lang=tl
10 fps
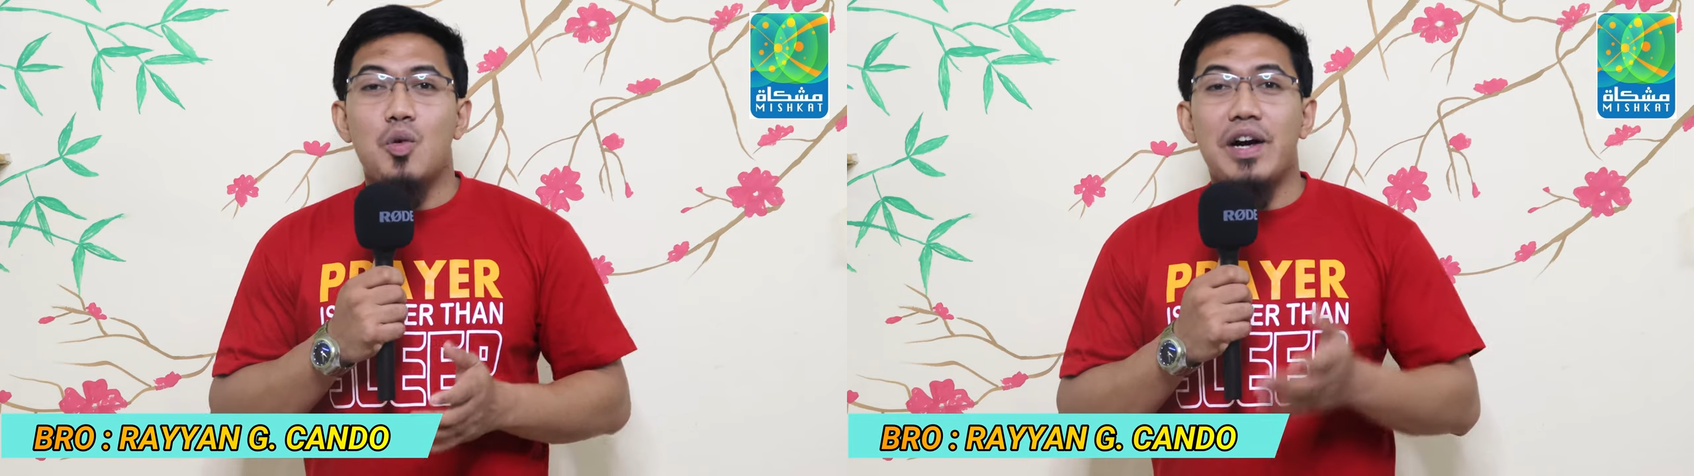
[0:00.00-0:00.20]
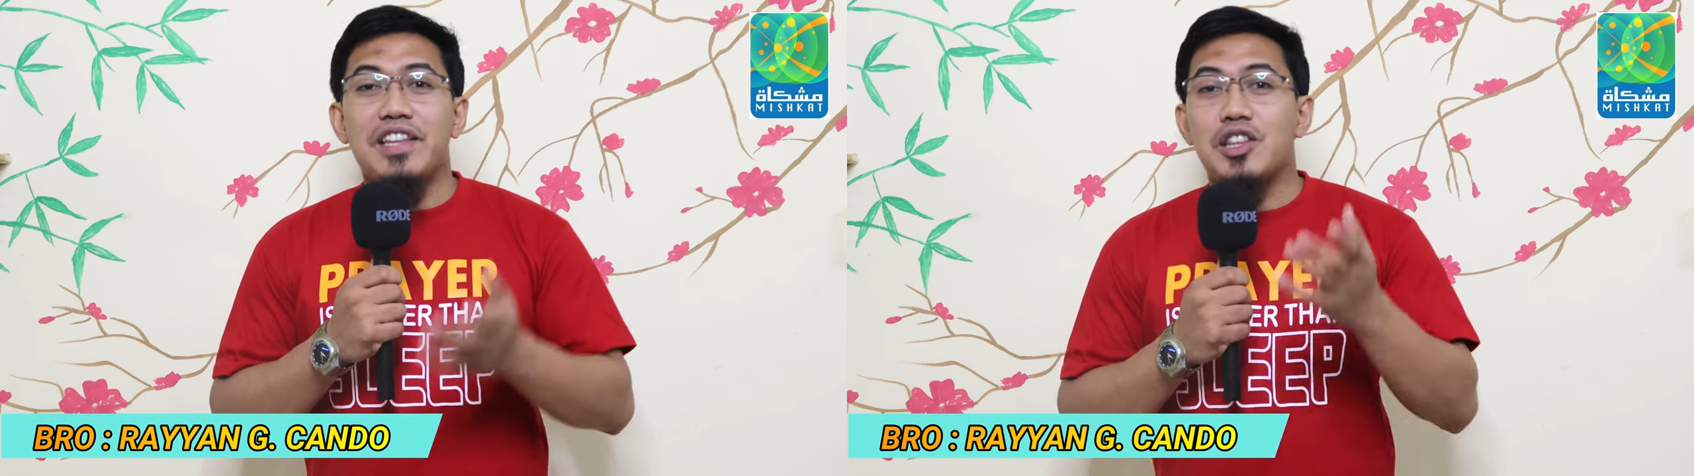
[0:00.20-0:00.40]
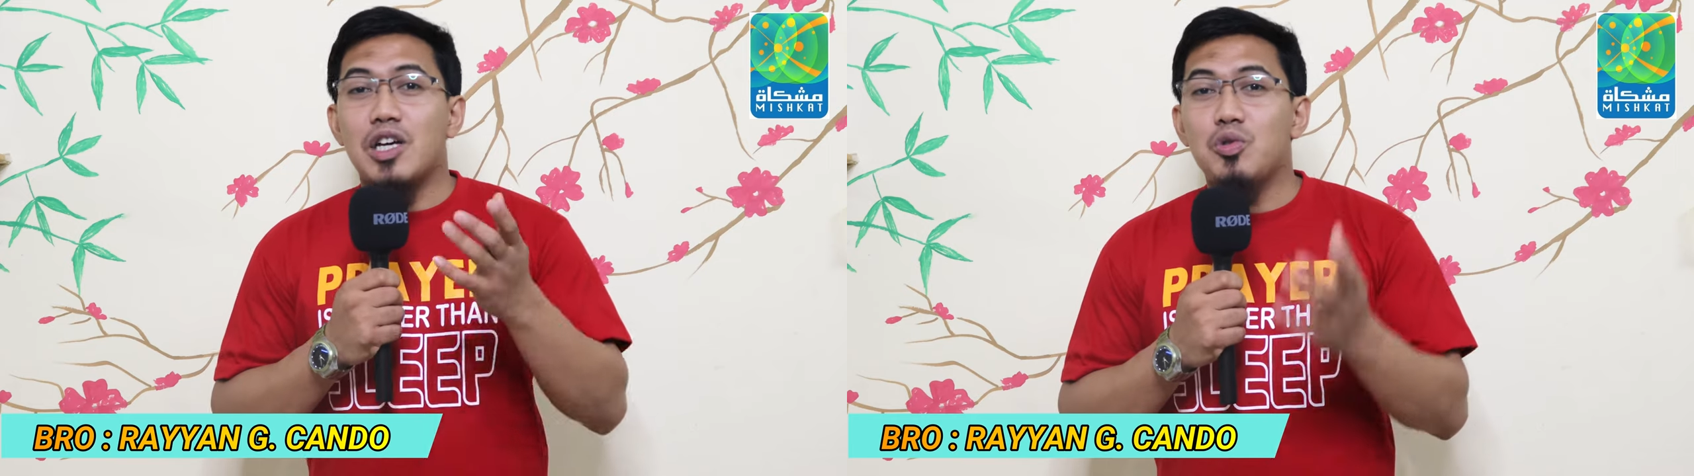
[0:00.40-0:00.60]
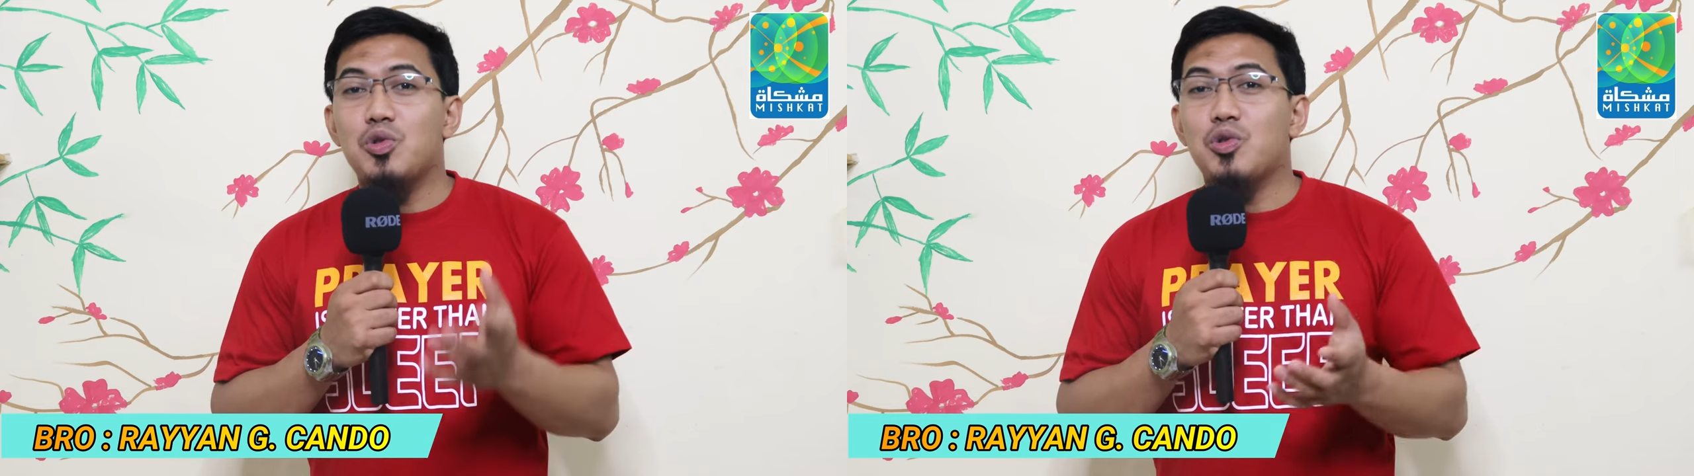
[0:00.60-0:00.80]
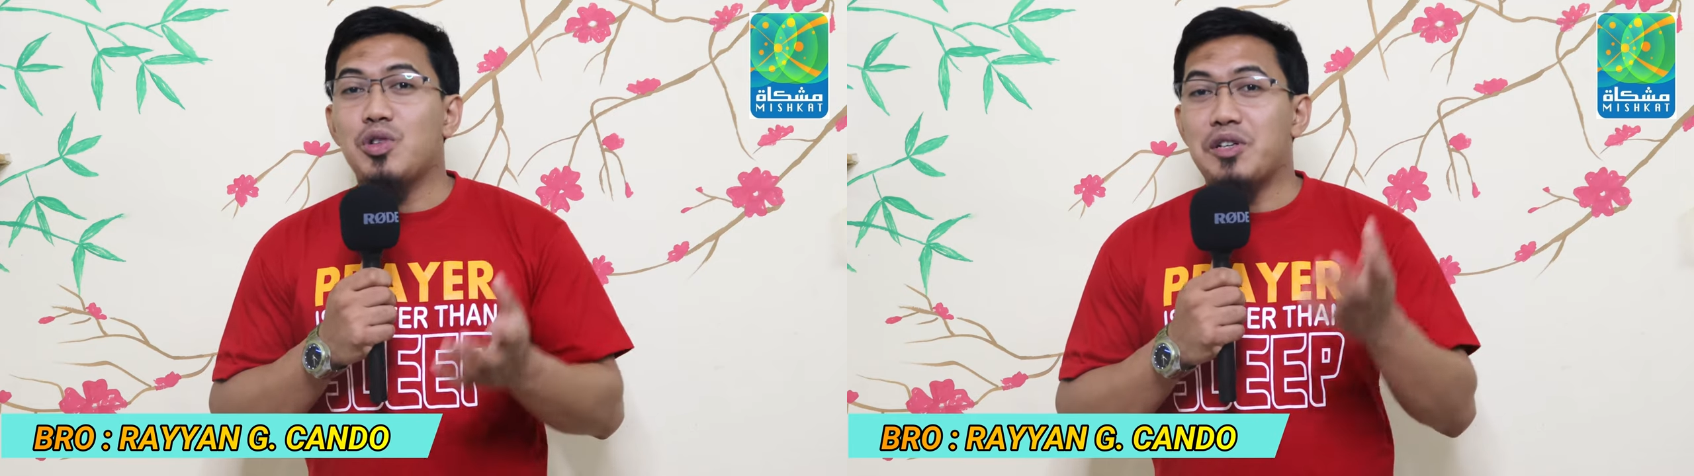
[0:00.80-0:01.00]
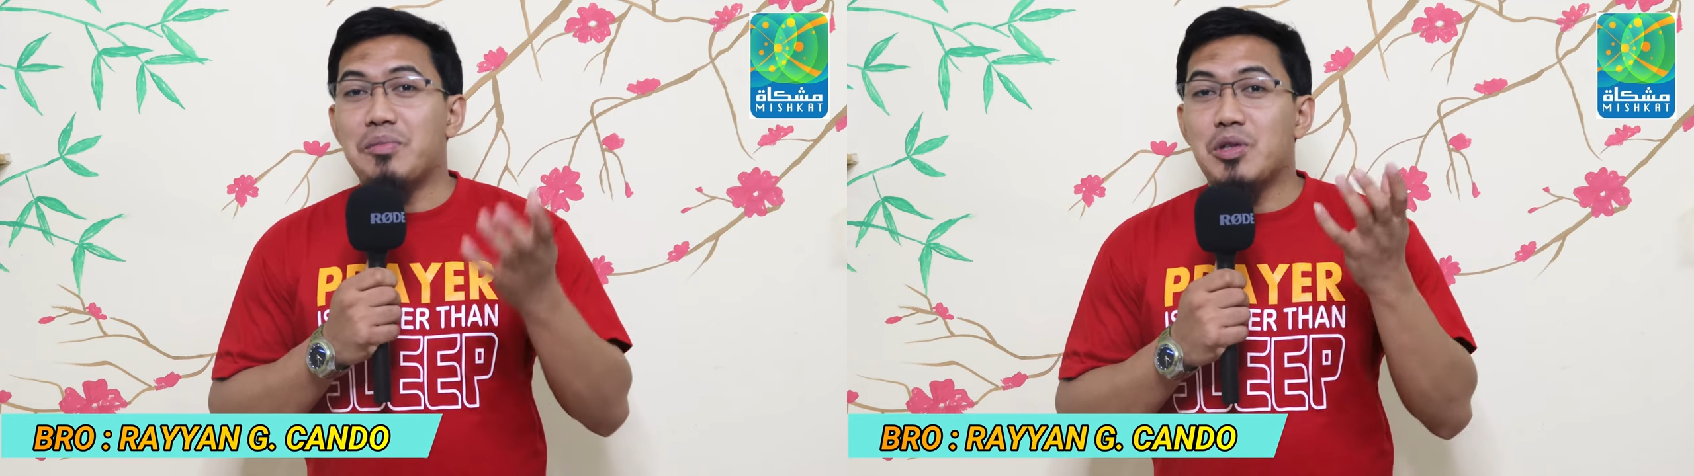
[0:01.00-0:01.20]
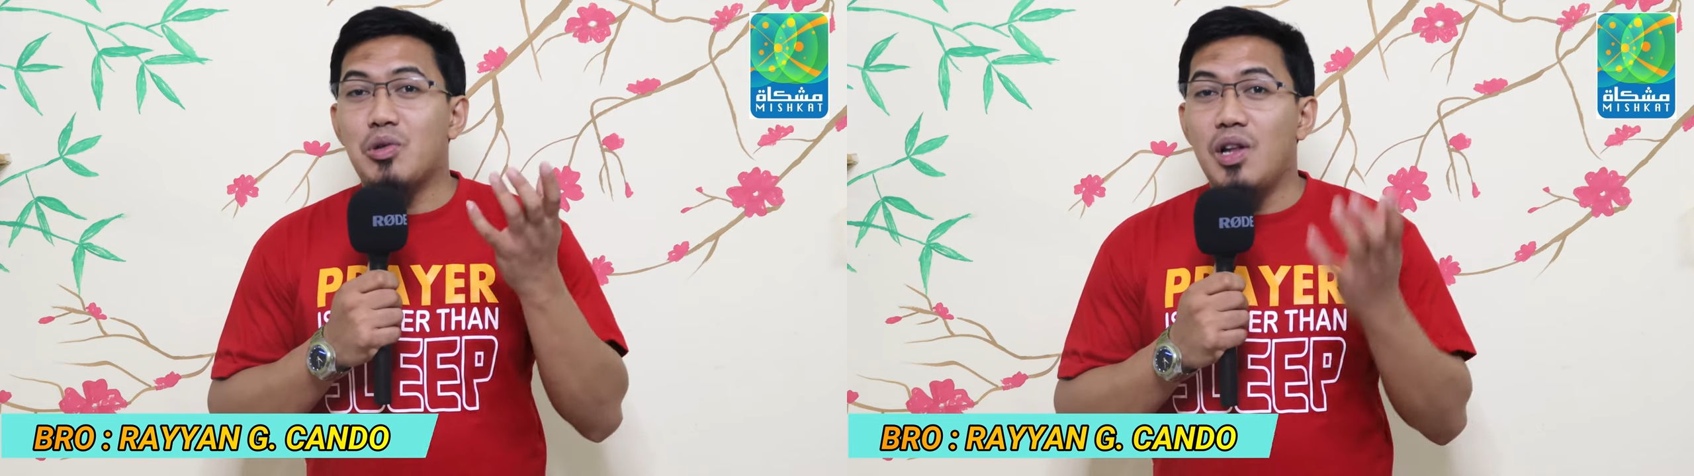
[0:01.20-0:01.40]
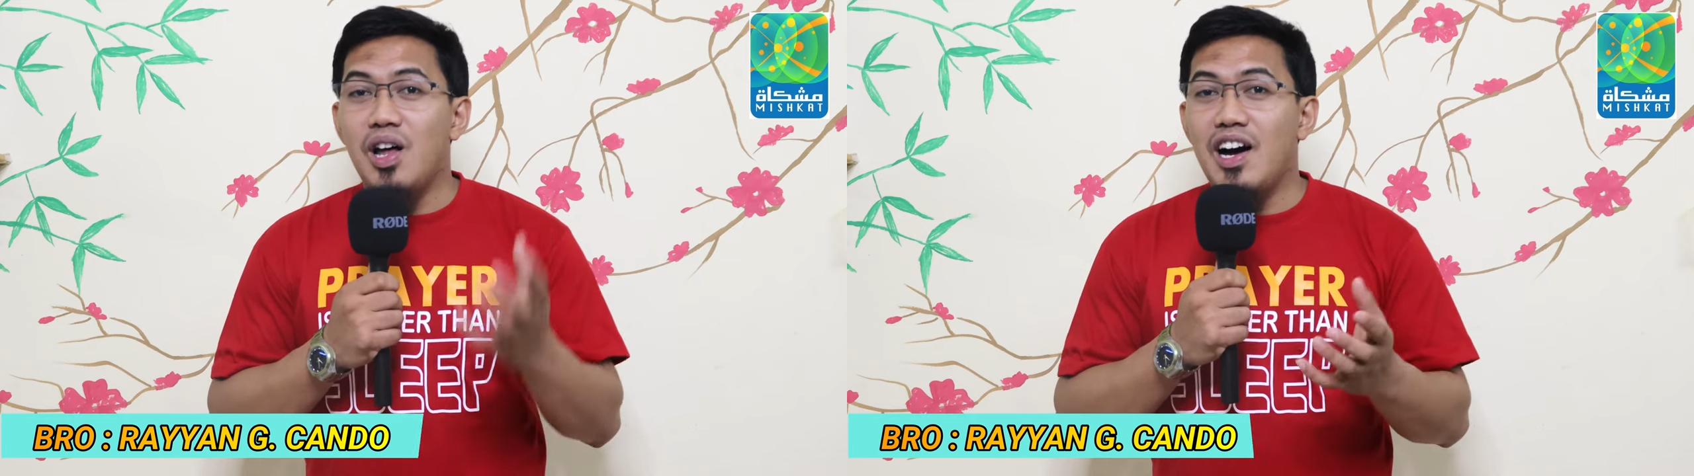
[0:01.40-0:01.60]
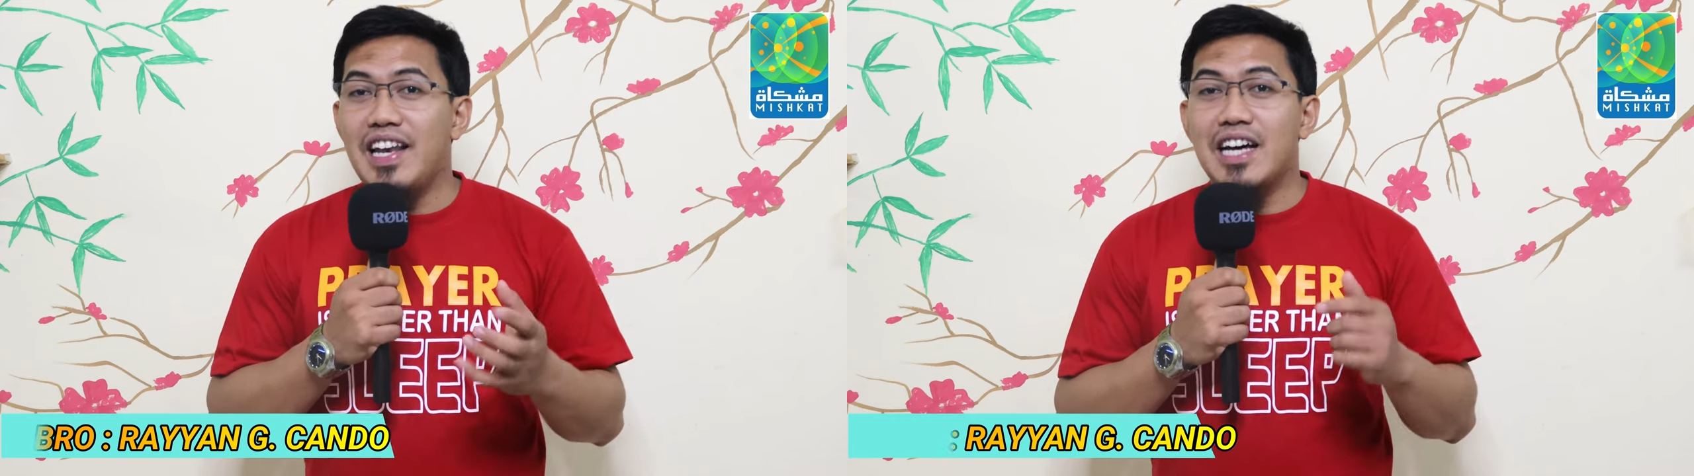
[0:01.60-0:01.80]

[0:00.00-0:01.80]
wa in tauddu ni'matullah